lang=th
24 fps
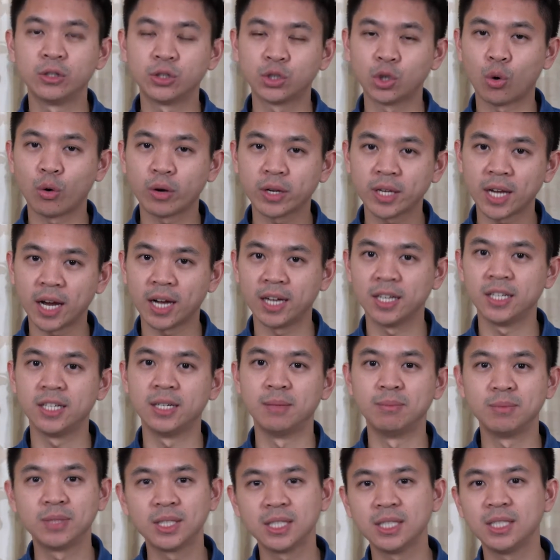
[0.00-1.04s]
จงอย่าลื
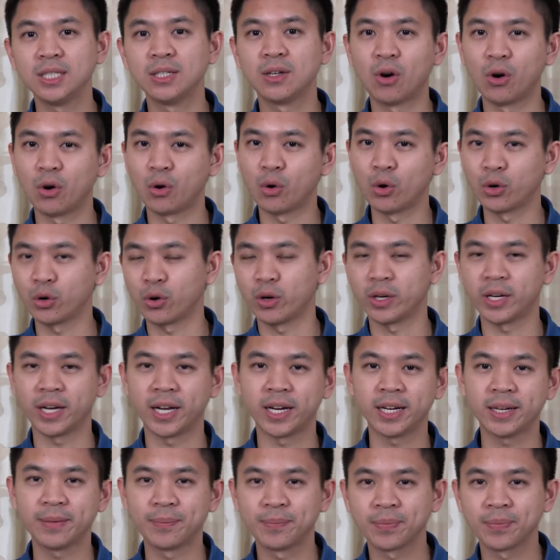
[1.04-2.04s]
มชื่อของคนคนนั้น